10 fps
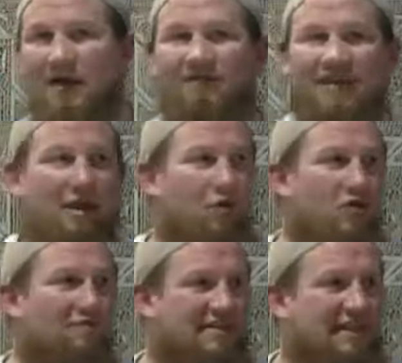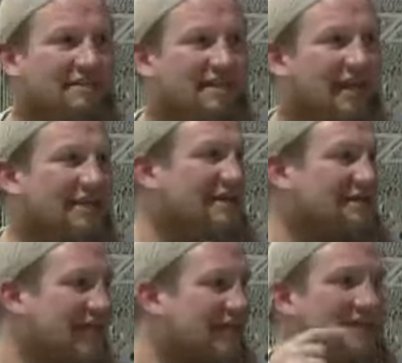Wenn der irgendwas erzählt,
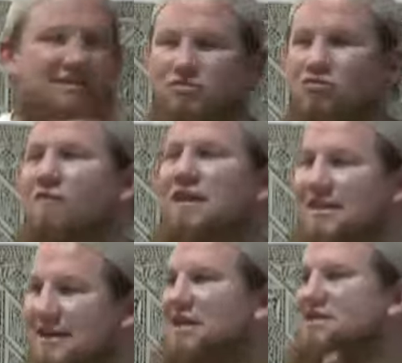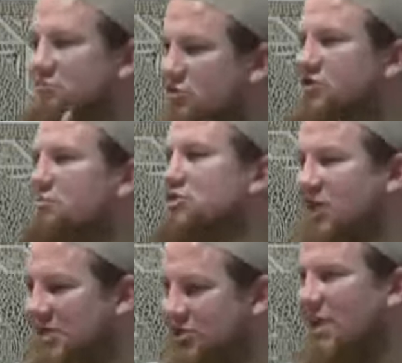erzählt er das nur, weil er dir als Muslim nicht
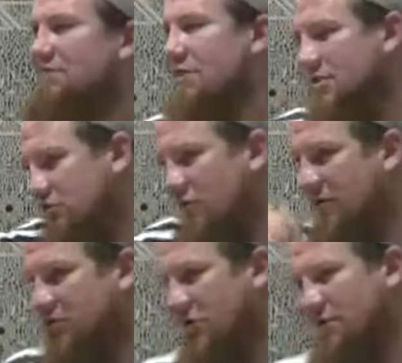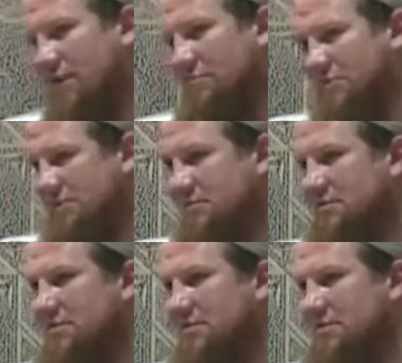recht geben will, dass du am richtigen Weg bist.